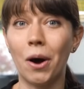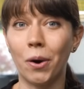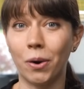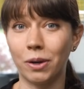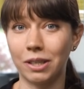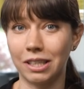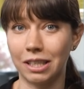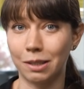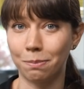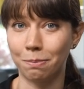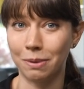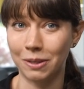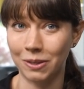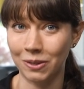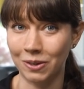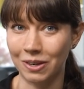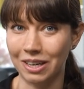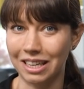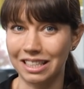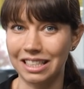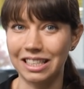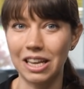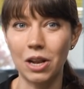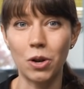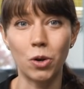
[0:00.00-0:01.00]
auch das
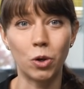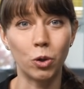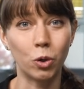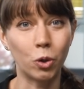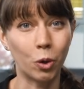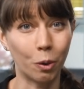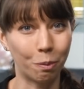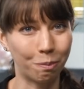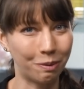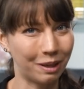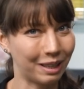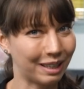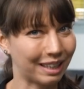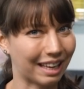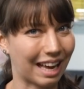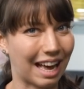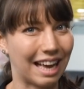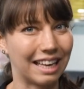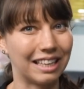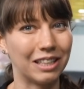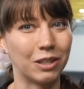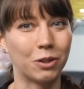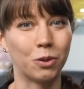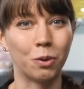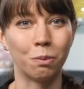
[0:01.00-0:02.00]
besonders
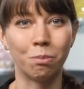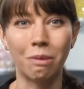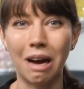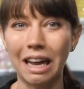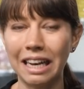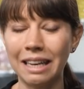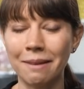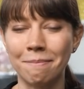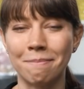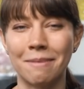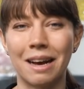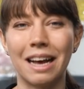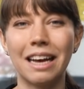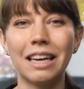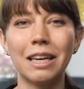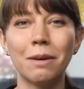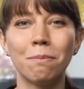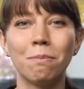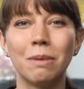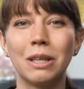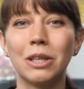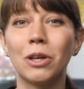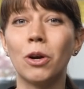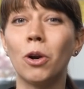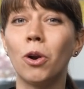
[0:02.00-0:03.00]
lykopinreiche Tomatenmark
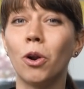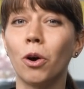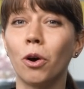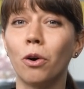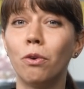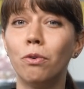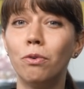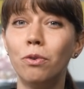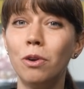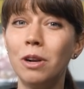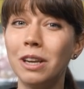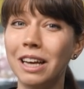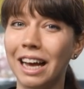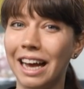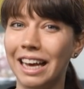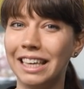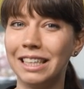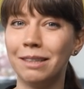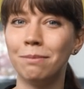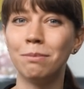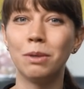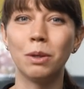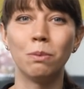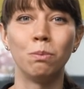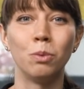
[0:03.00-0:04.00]
mit
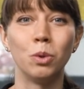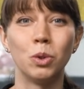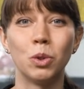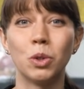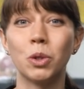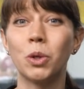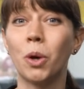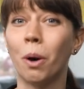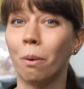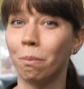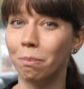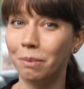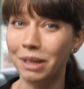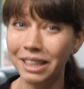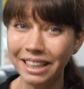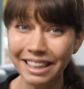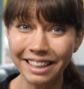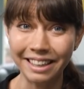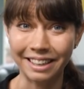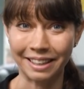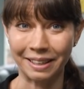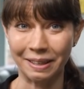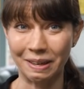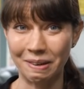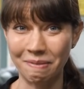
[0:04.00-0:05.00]
chlorophyllreichem Gemüse
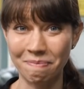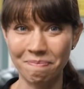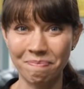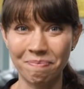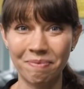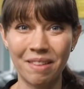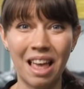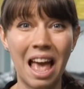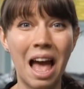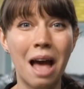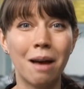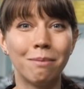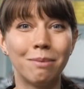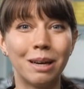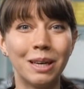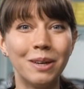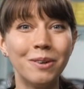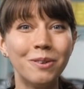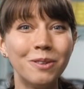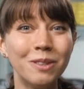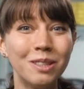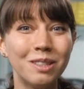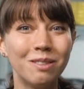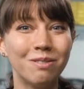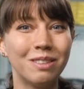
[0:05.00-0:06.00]
kombinieren. Bei
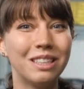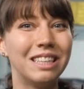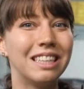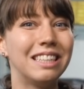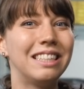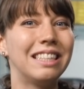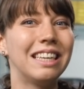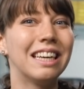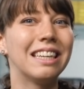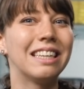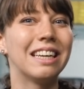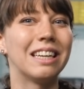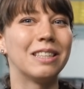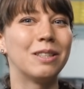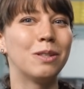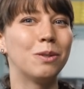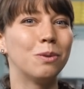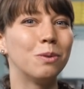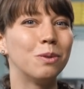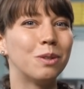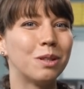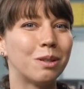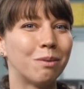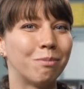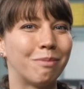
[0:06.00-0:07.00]
uns findet ihr
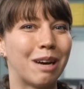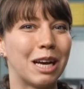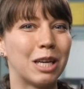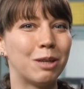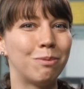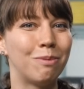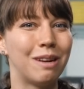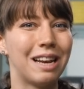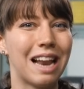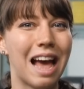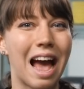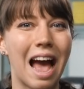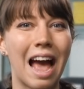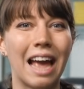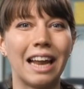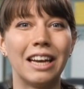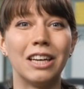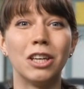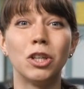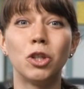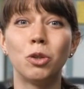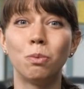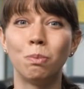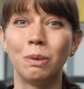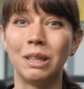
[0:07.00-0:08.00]
dazu zum Beispiel
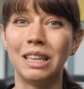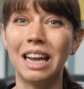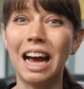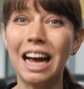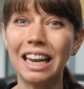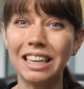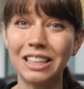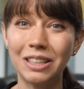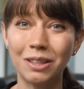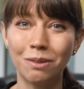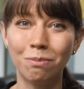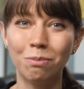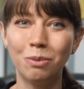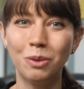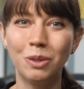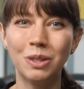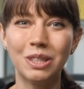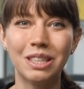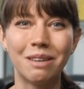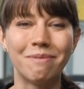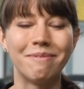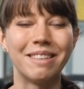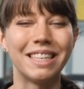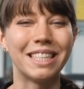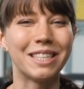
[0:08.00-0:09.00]
ein
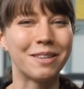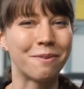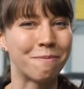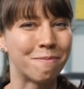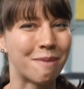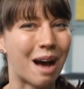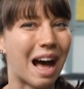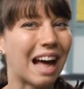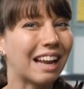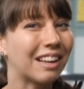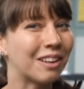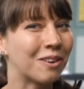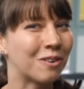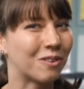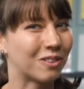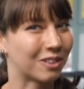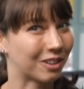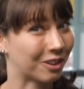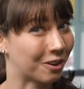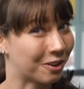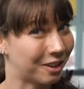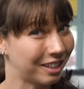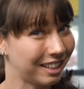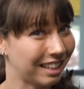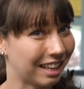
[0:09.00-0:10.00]
Spinatgemüse mit Tomaten
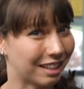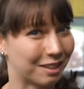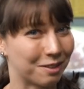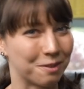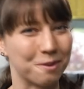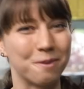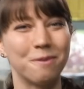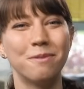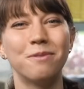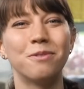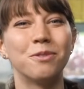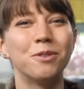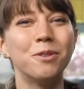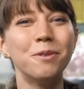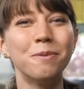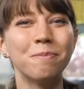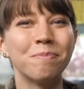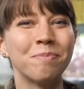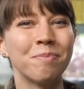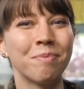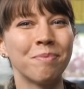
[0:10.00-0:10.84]
und Räuchertofu.